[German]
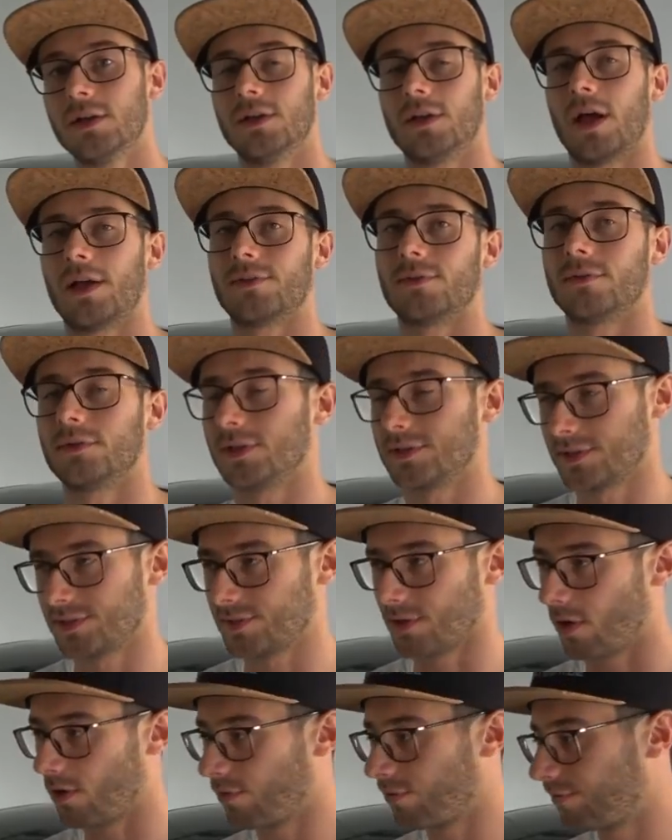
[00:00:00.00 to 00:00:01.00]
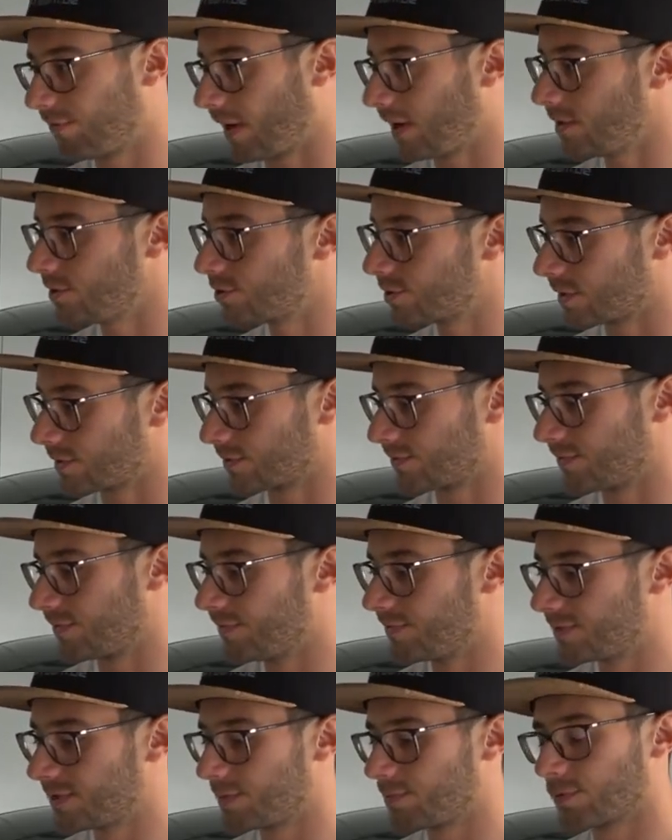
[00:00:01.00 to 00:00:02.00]
also das ist auch falsch, also
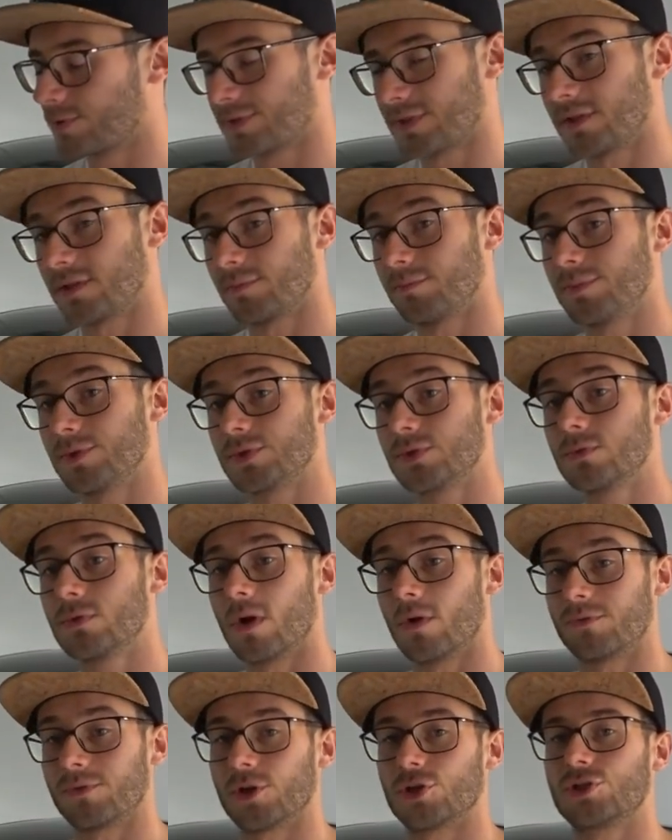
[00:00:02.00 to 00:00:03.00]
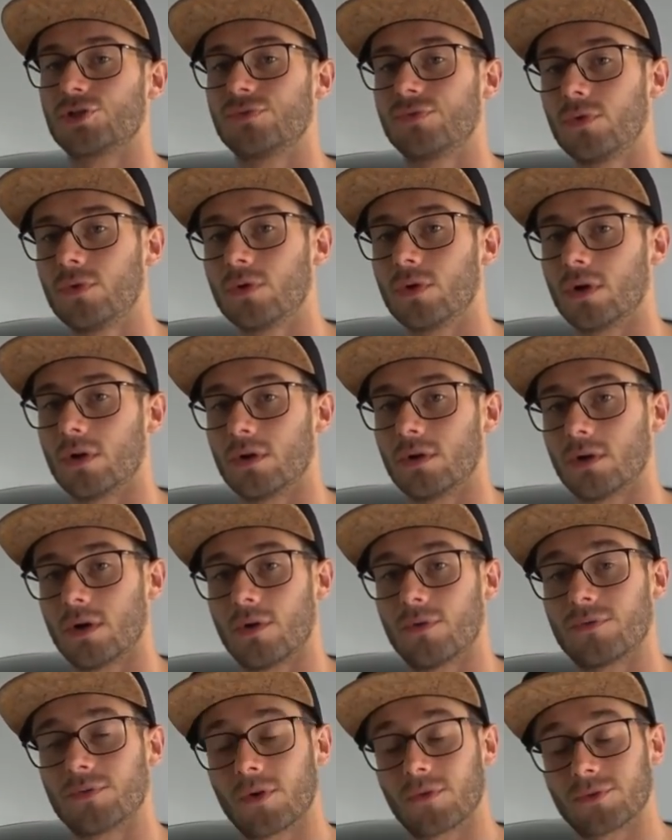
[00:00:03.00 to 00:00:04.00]
50% in Bezug auf, der Schwung, äh,
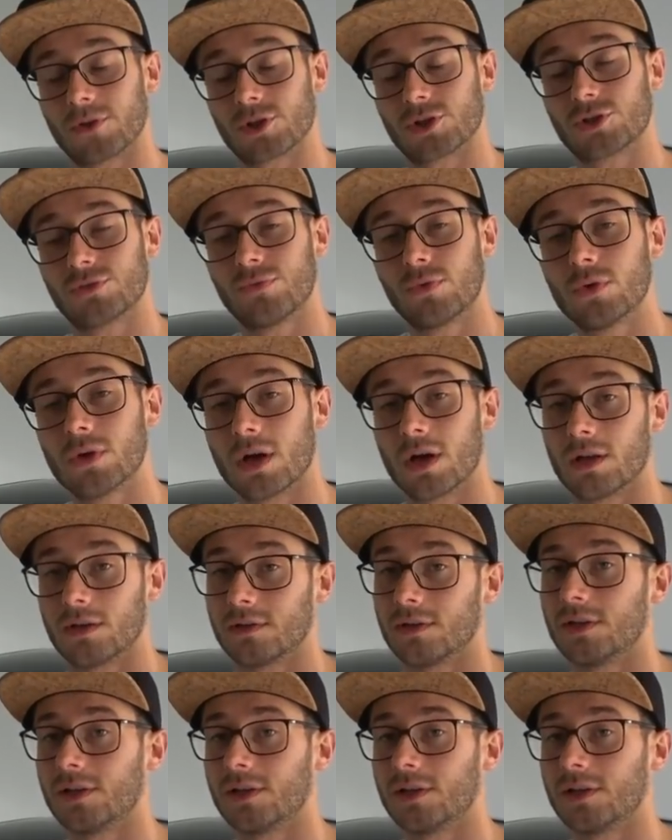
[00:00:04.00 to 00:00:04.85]
auf, auf das Schwungrad, ne?